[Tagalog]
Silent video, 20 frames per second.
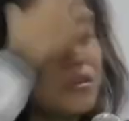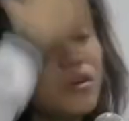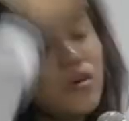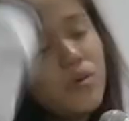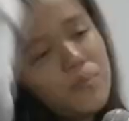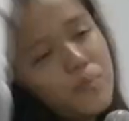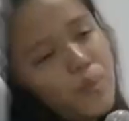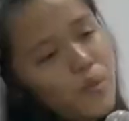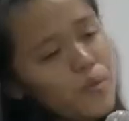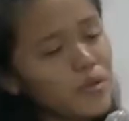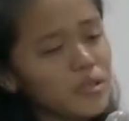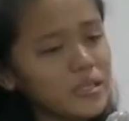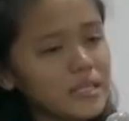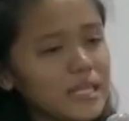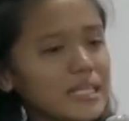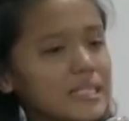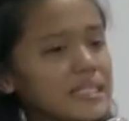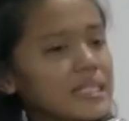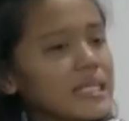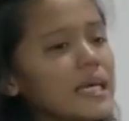nung
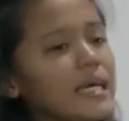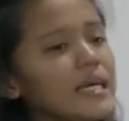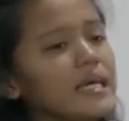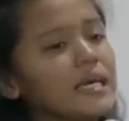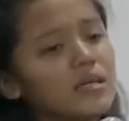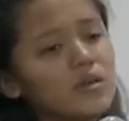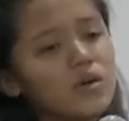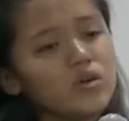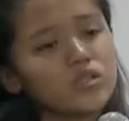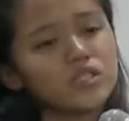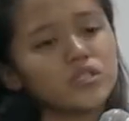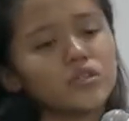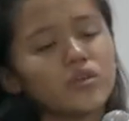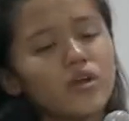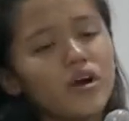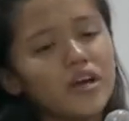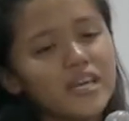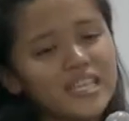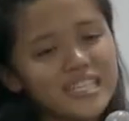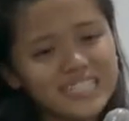pumunta si Coach
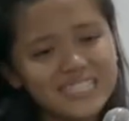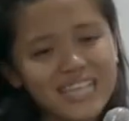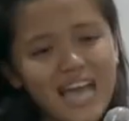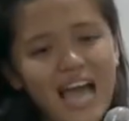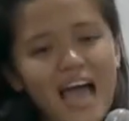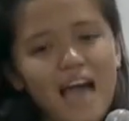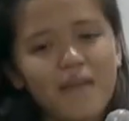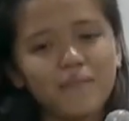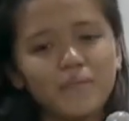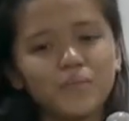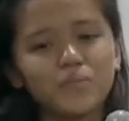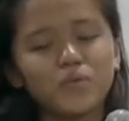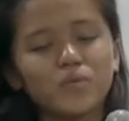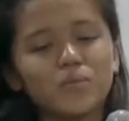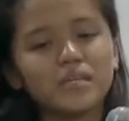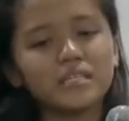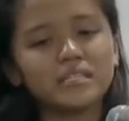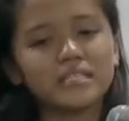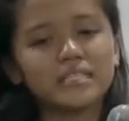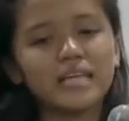Roy sa aming
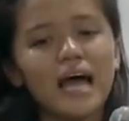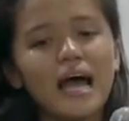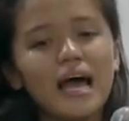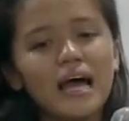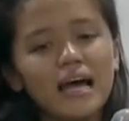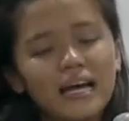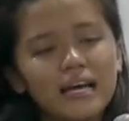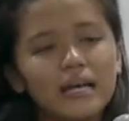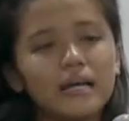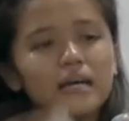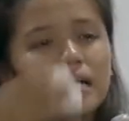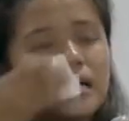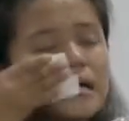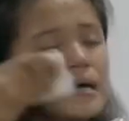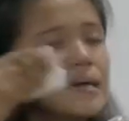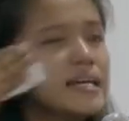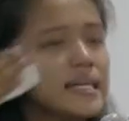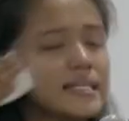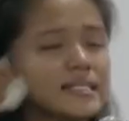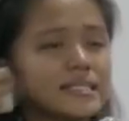probinsya,
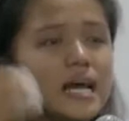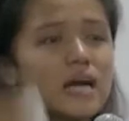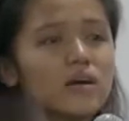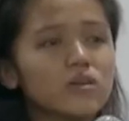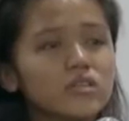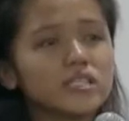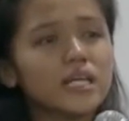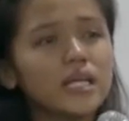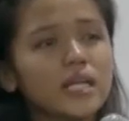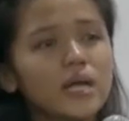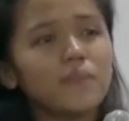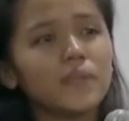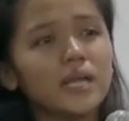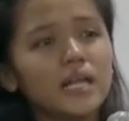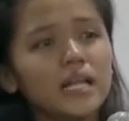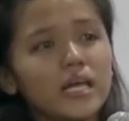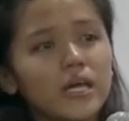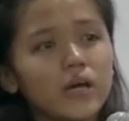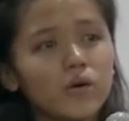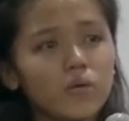isa ako sa
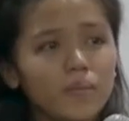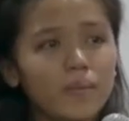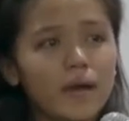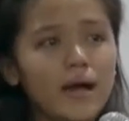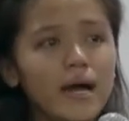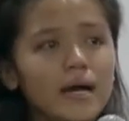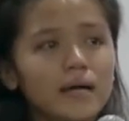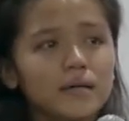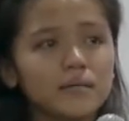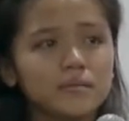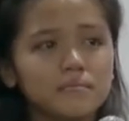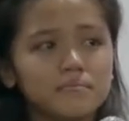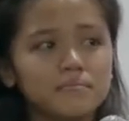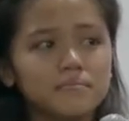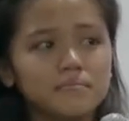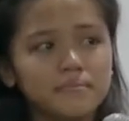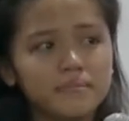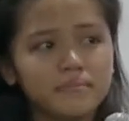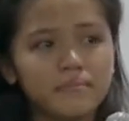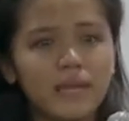napili upang
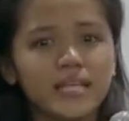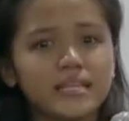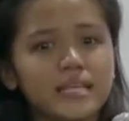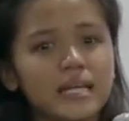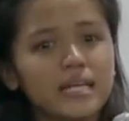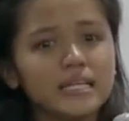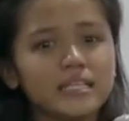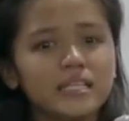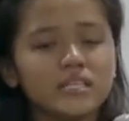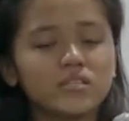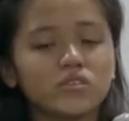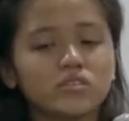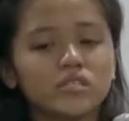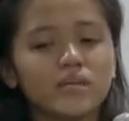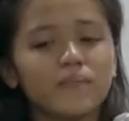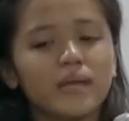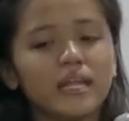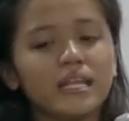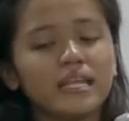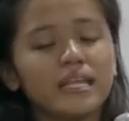may dala dito
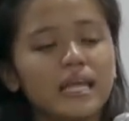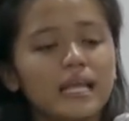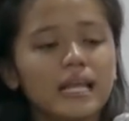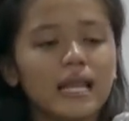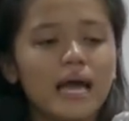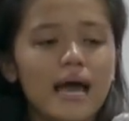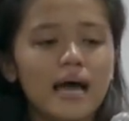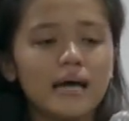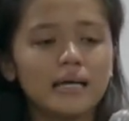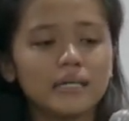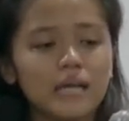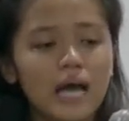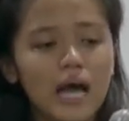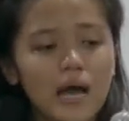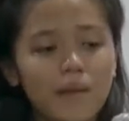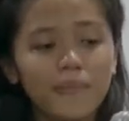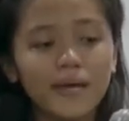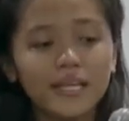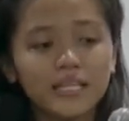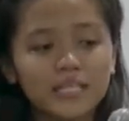sa Manila.
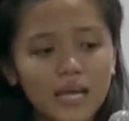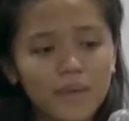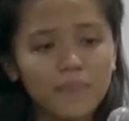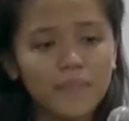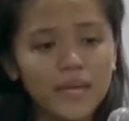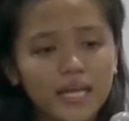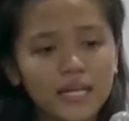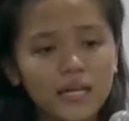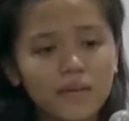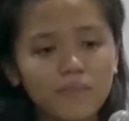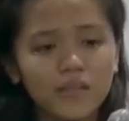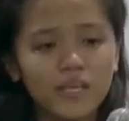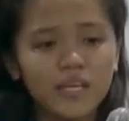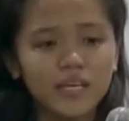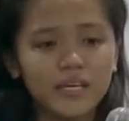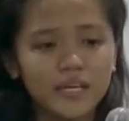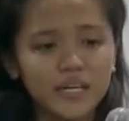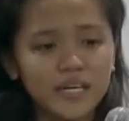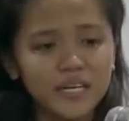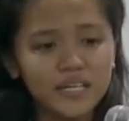Apat kami na
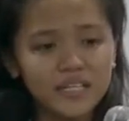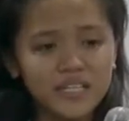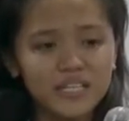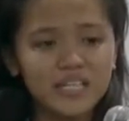player.